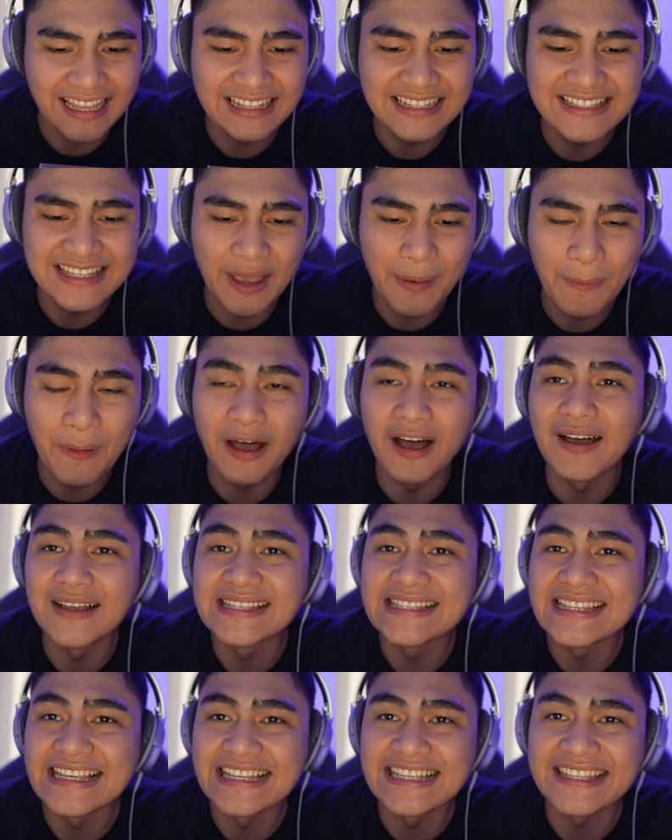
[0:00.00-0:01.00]
sa mga
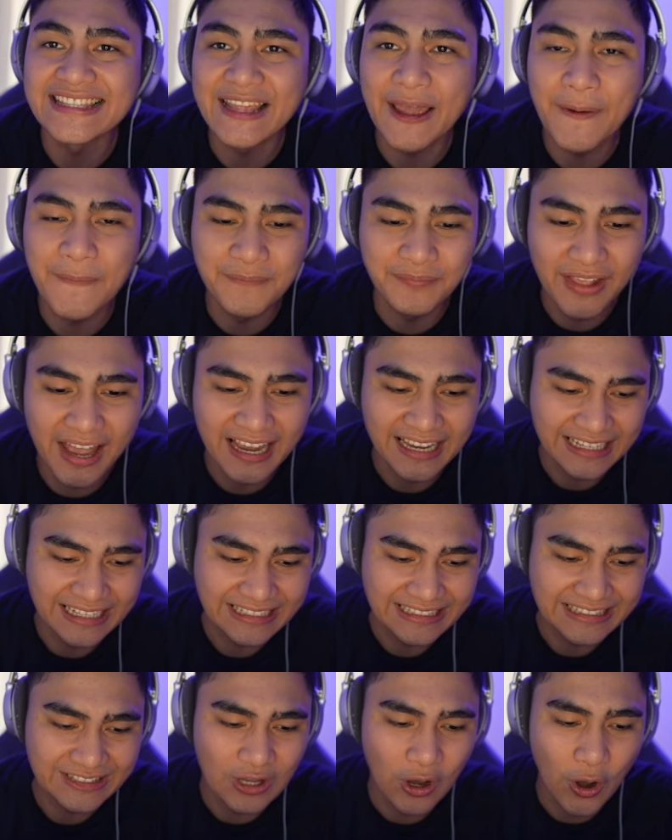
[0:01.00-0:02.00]
system na ito,